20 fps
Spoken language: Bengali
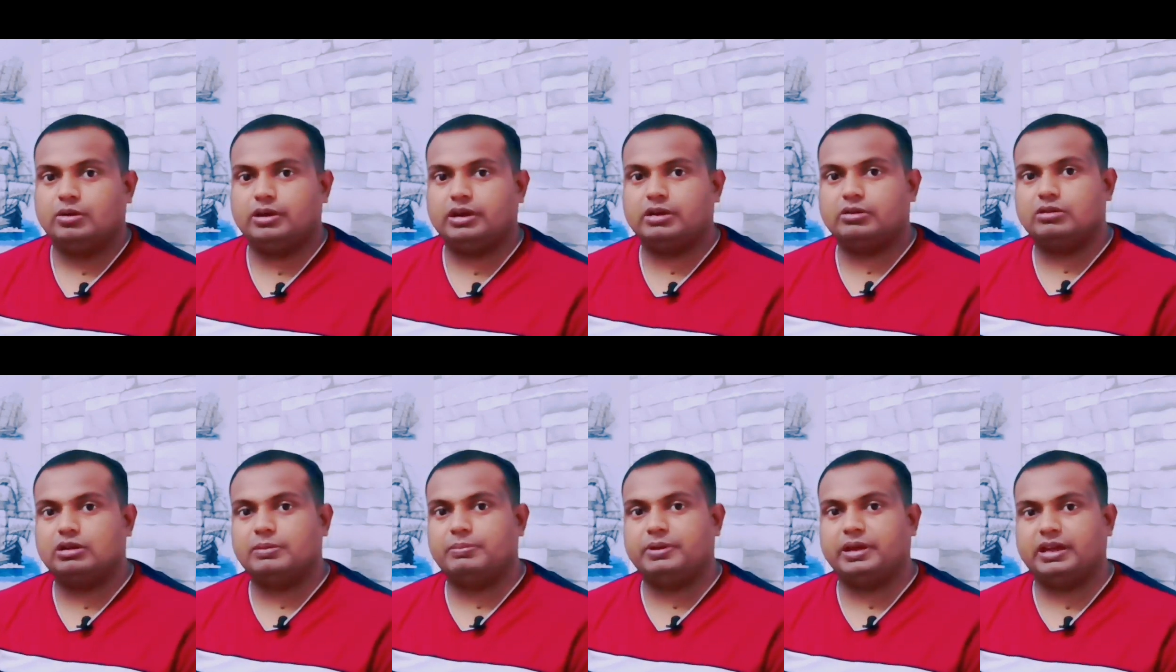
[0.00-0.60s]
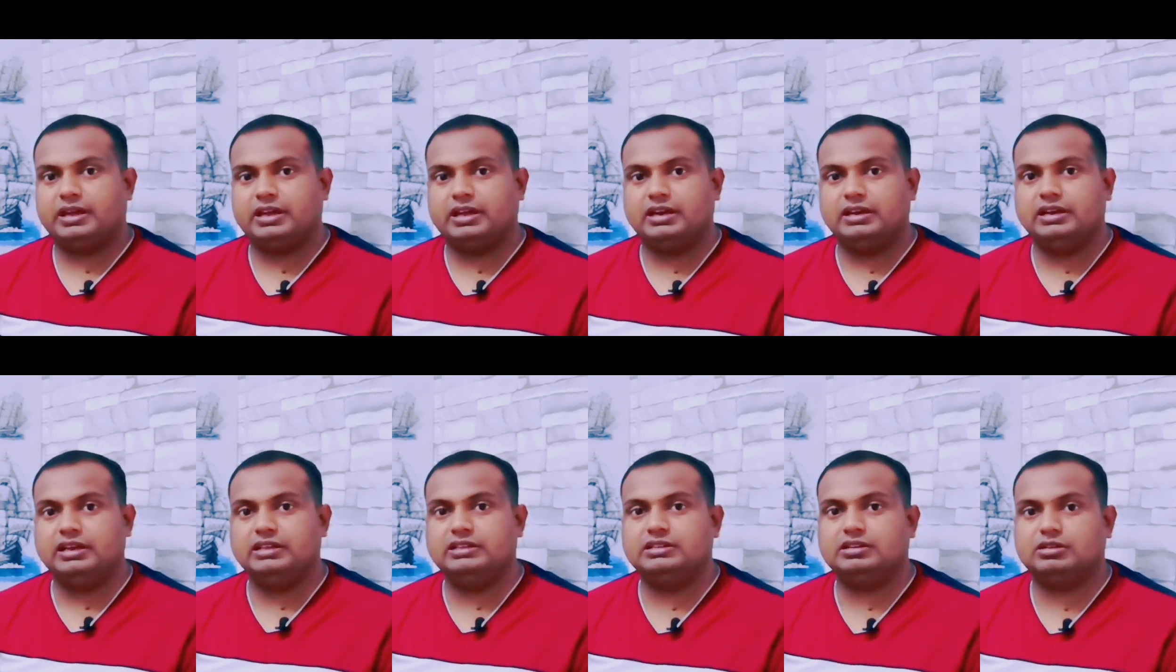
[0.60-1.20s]
অনেকগুলো ব্যাংকের
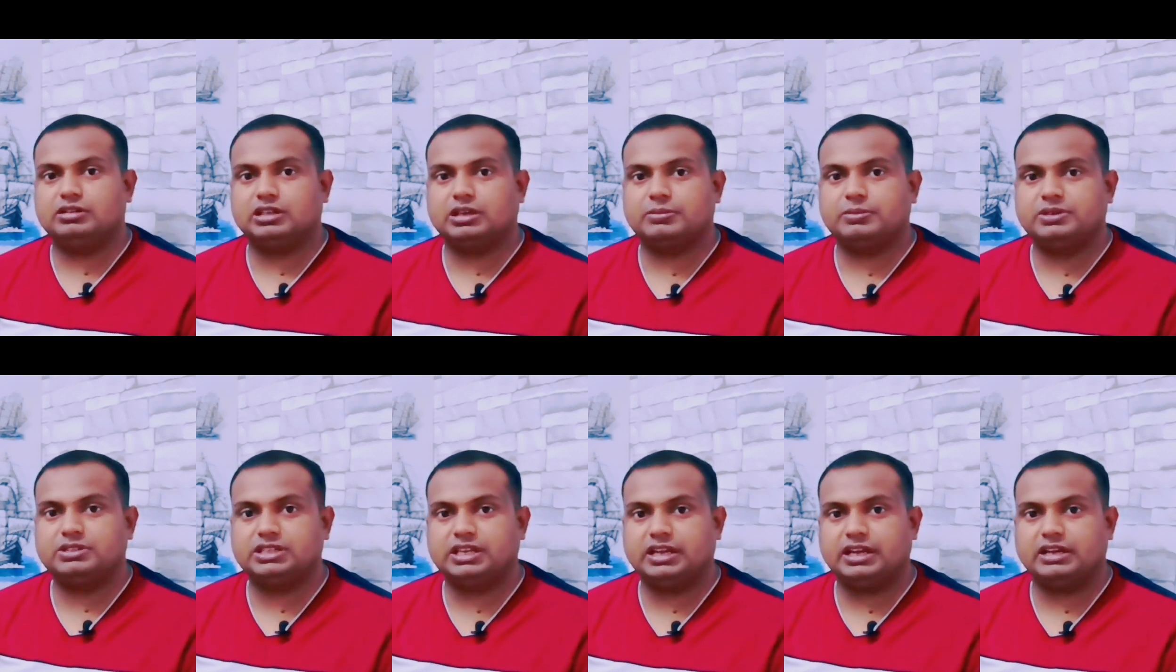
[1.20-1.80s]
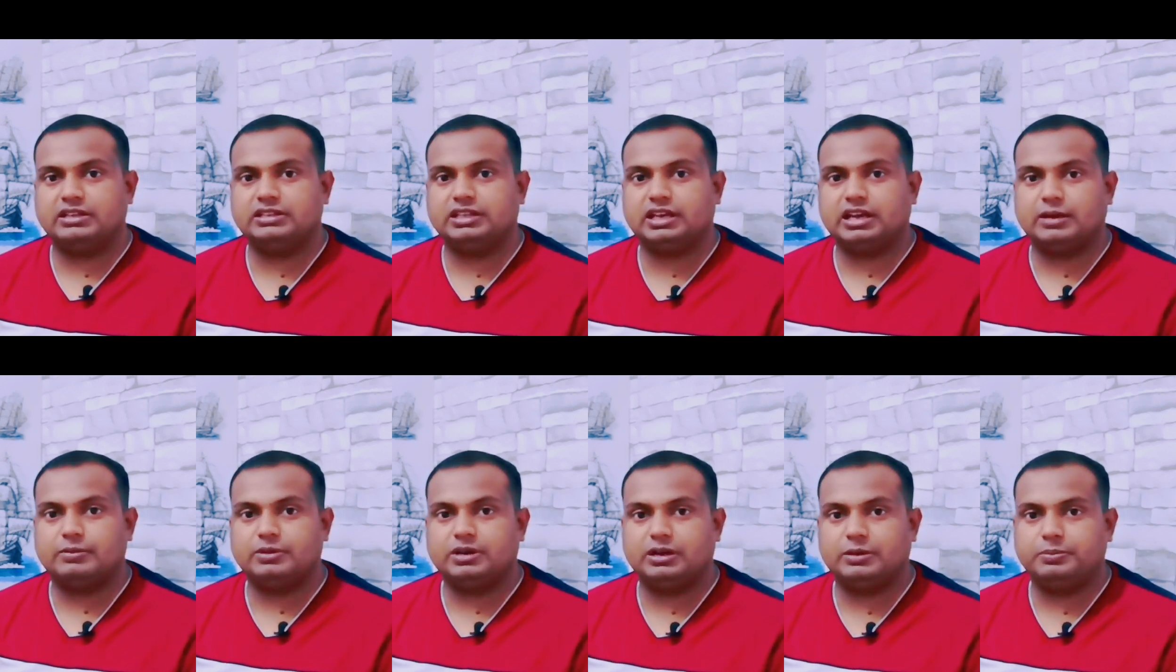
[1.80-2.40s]
লিঙ্ক দেওয়া থাকবে সেইখান
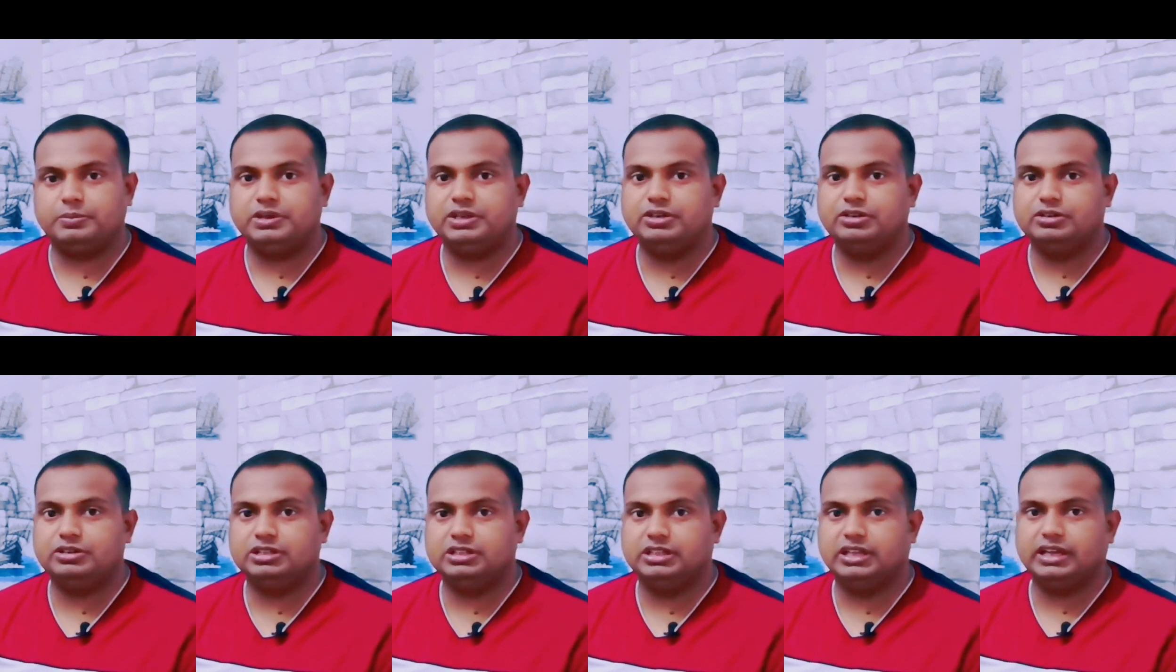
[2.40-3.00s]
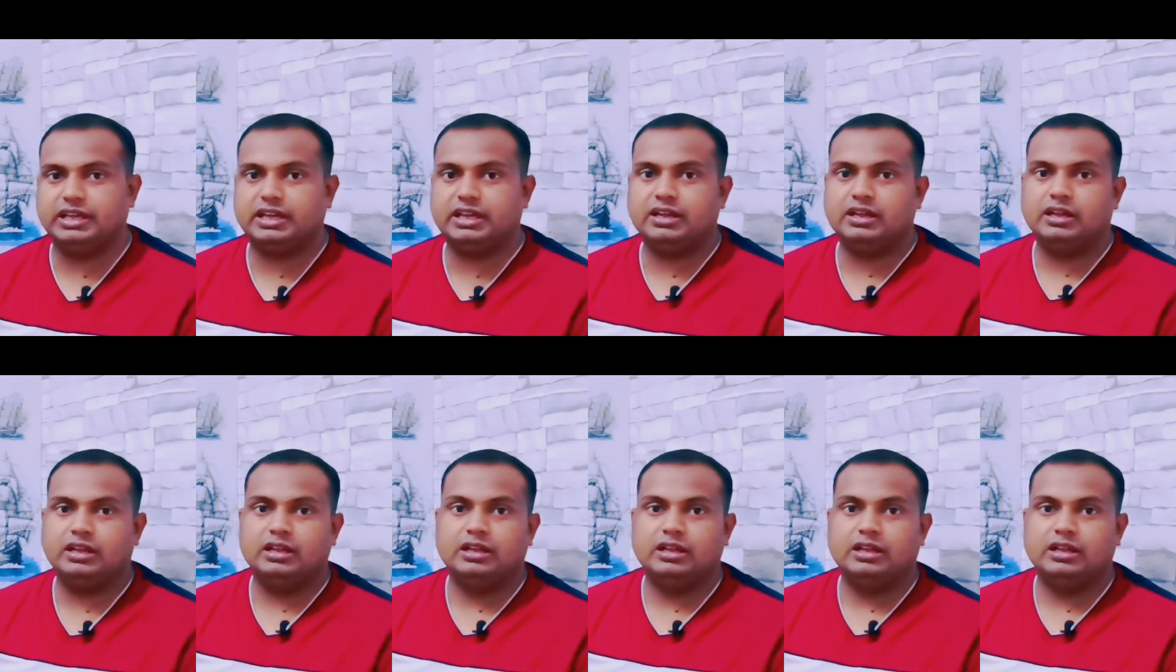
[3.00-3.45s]
থেকে আপনারা ভিডিওটি দেখে